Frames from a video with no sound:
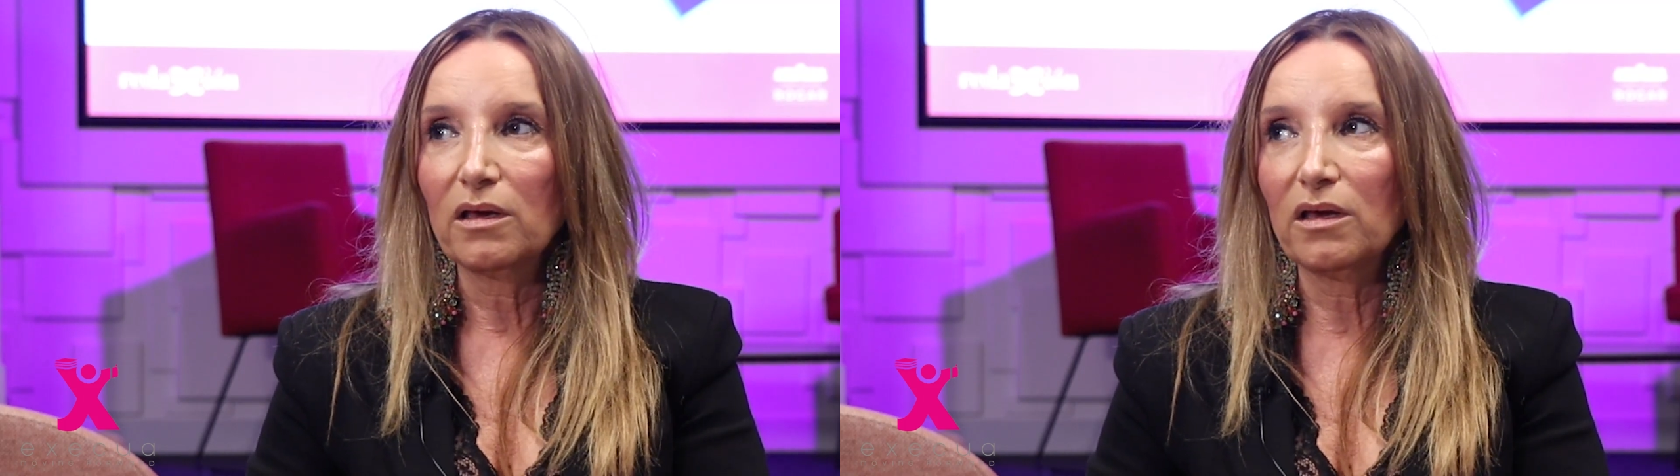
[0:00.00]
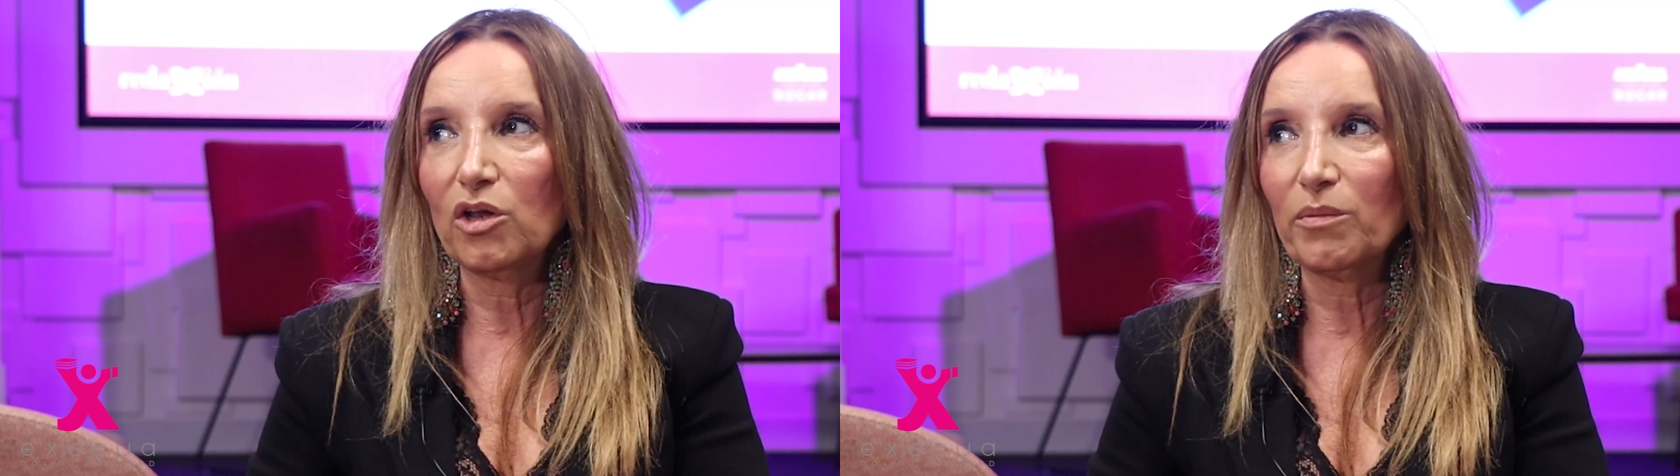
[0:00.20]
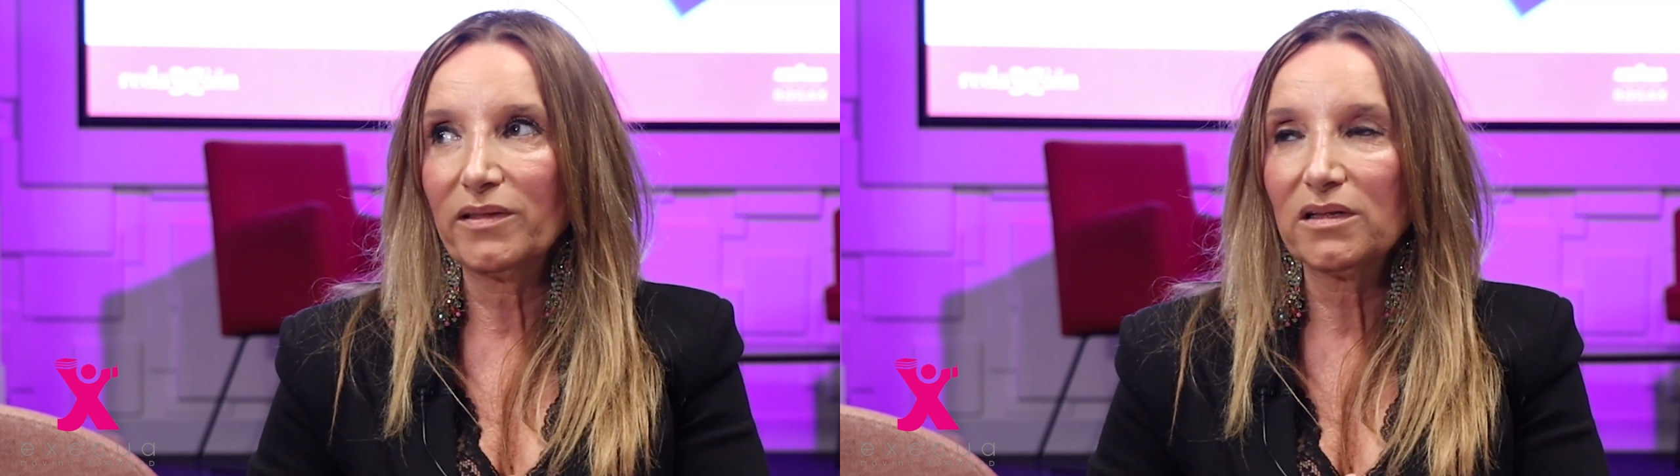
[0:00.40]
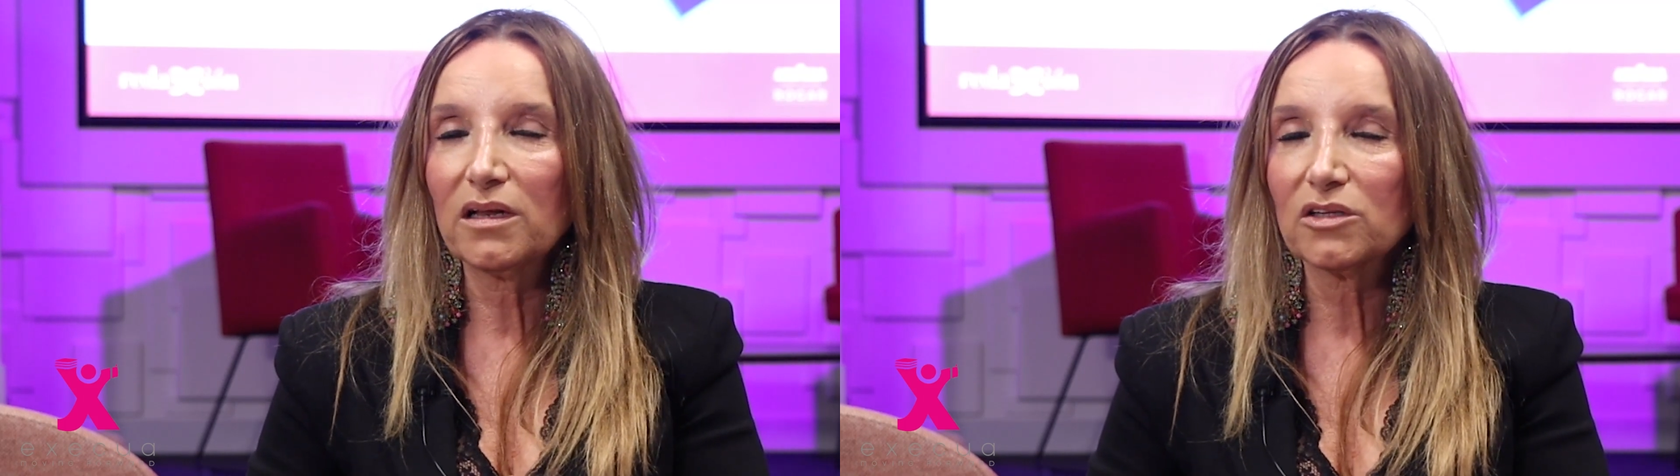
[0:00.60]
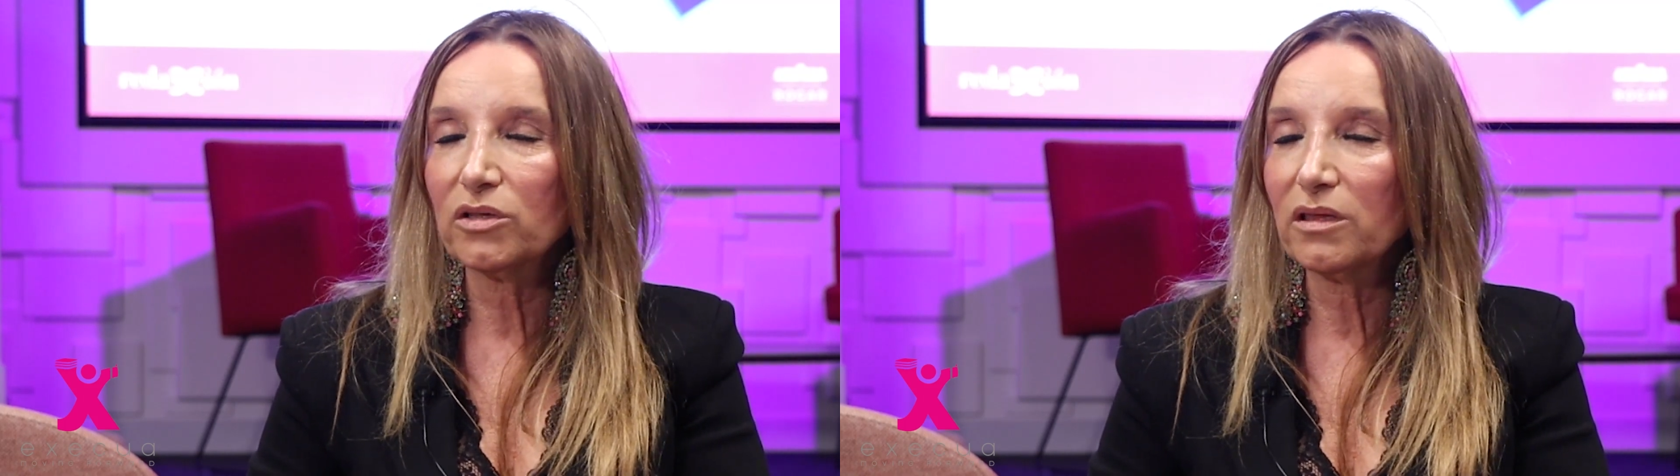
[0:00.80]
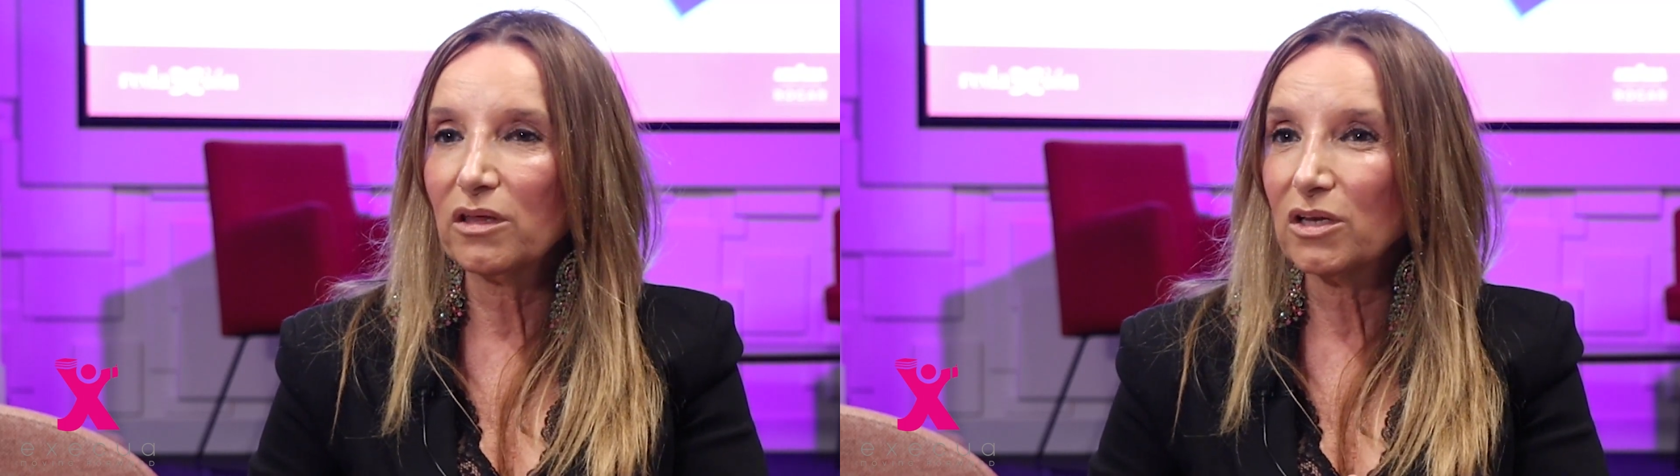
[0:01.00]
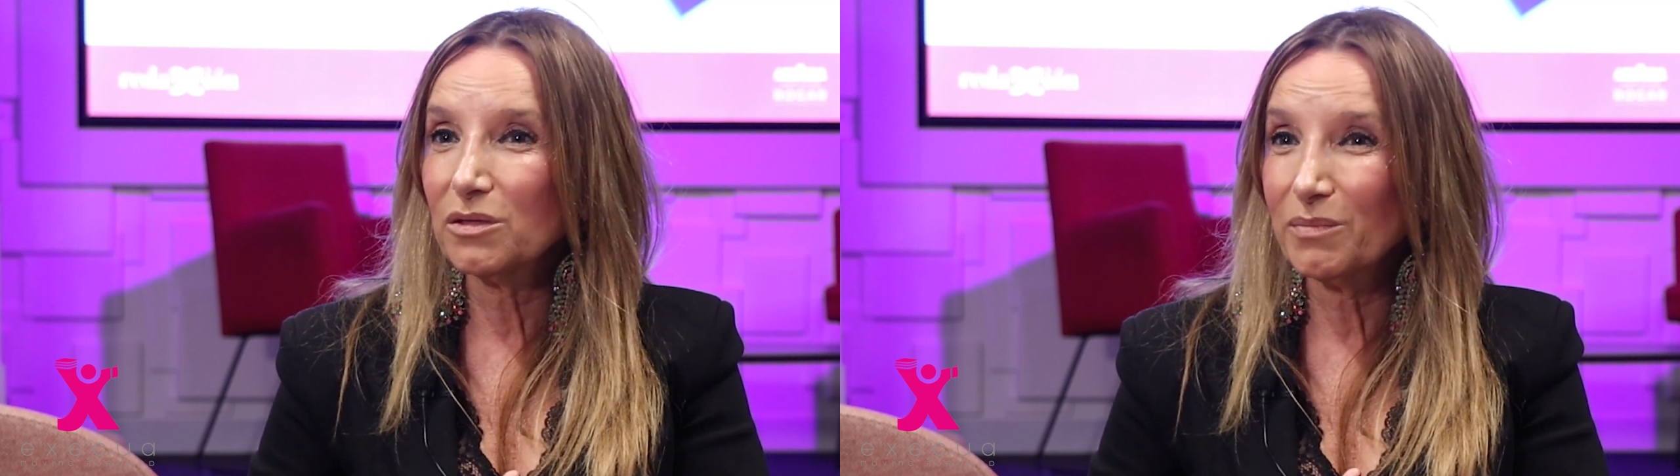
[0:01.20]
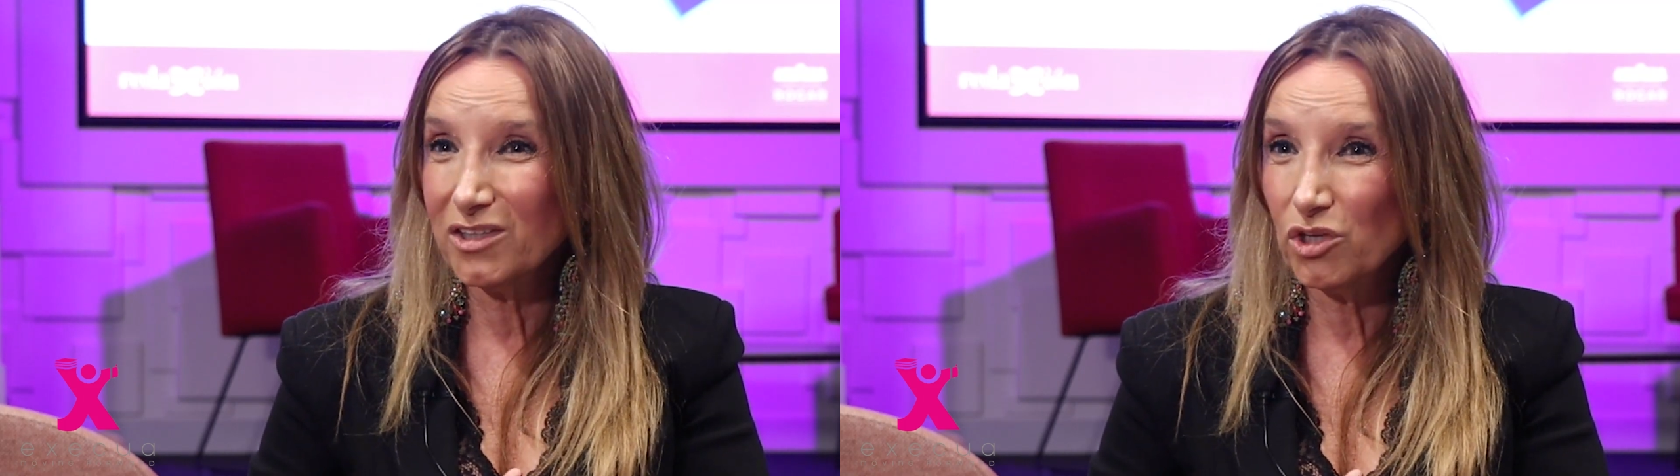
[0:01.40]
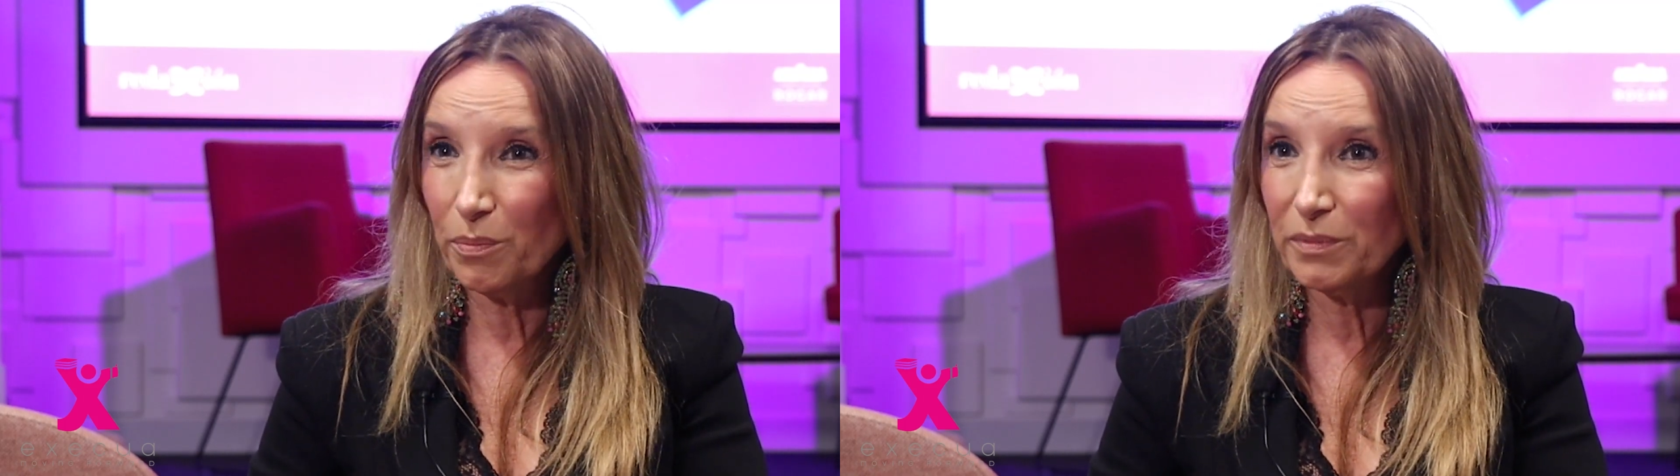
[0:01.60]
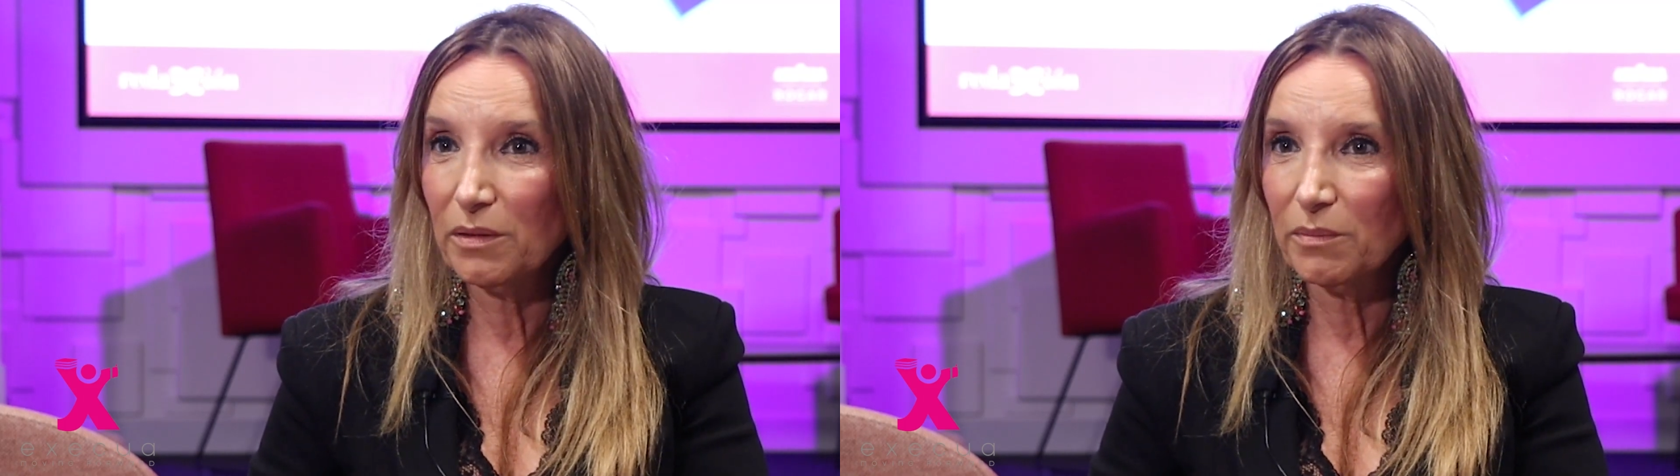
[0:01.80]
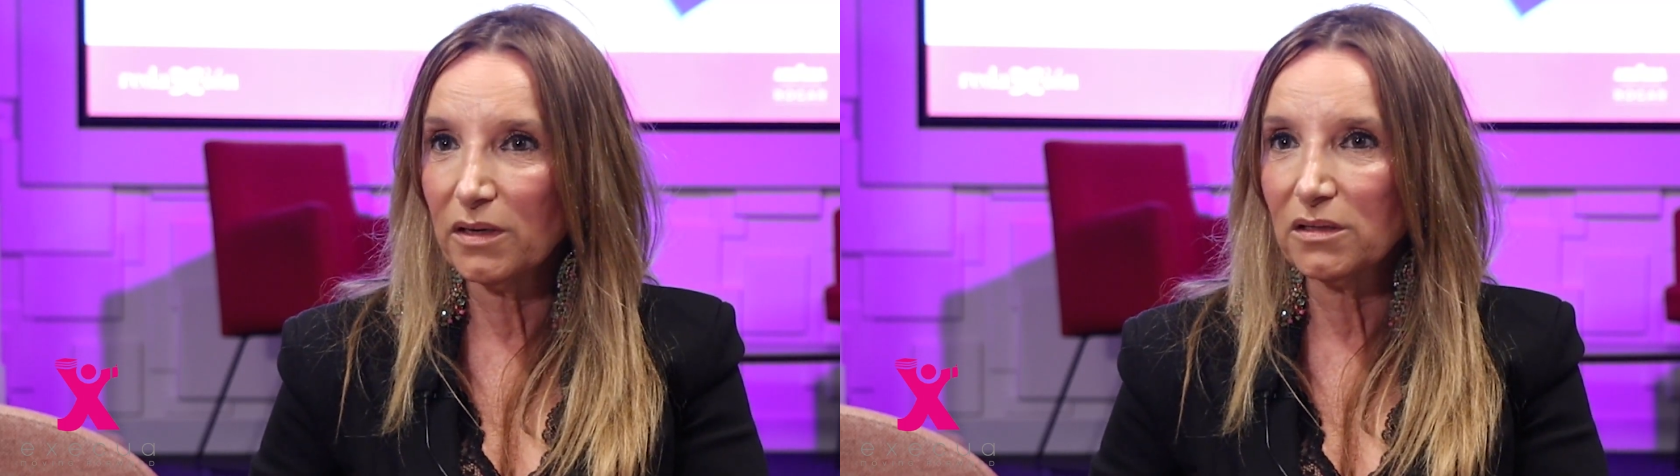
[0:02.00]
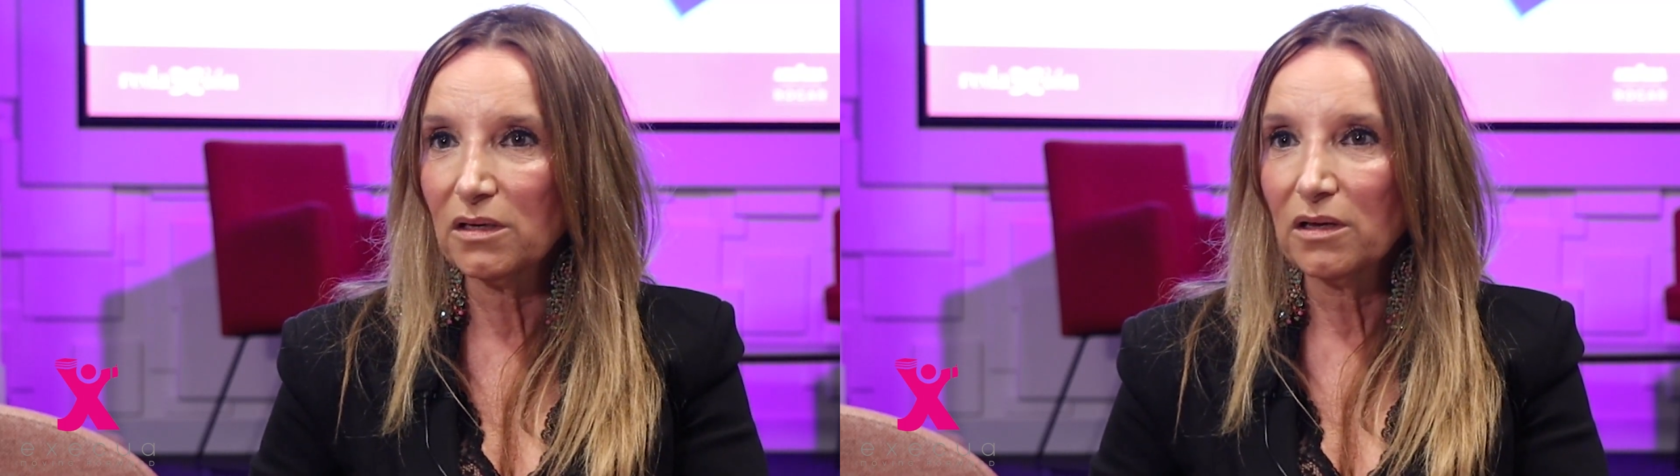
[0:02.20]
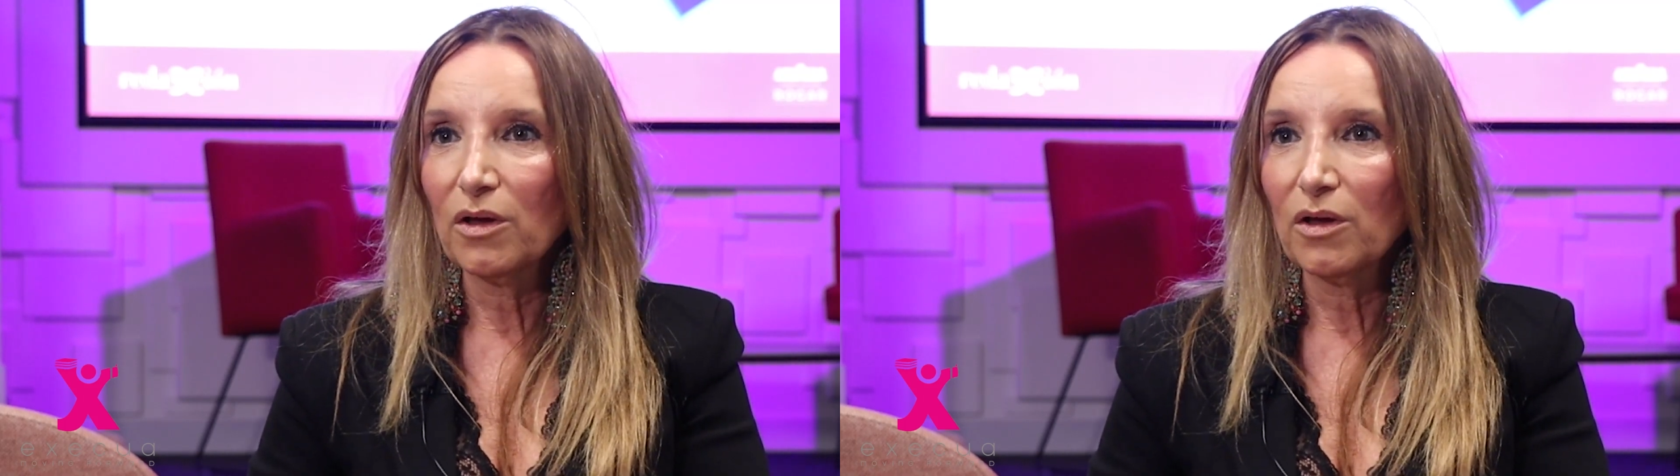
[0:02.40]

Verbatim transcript: eh, lo mandan en las condiciones más óptimas